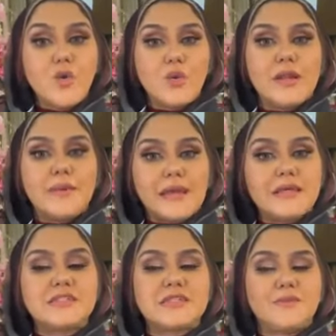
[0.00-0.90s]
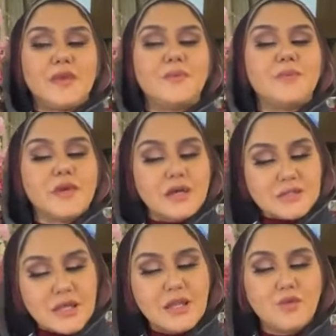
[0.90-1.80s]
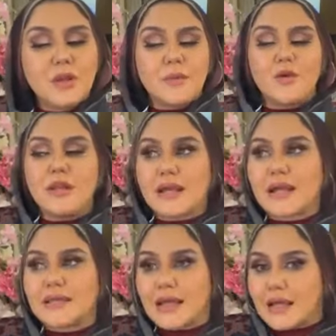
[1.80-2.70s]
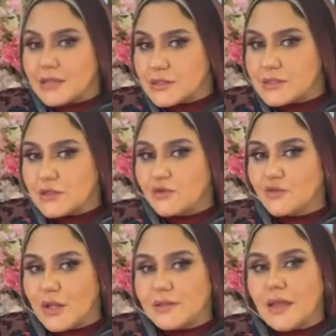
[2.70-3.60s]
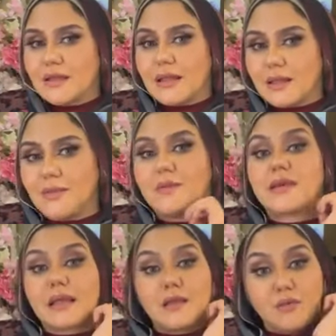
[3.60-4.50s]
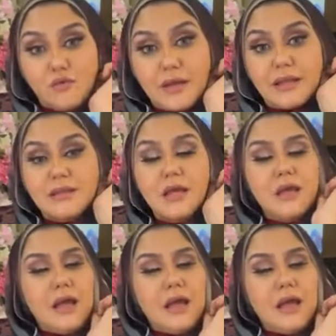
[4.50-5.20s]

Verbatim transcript: واللي بيحس بيه بيحصل ولما يقول لك انا حاسس ان فلان ده هيكلمني بيكلمه فعلا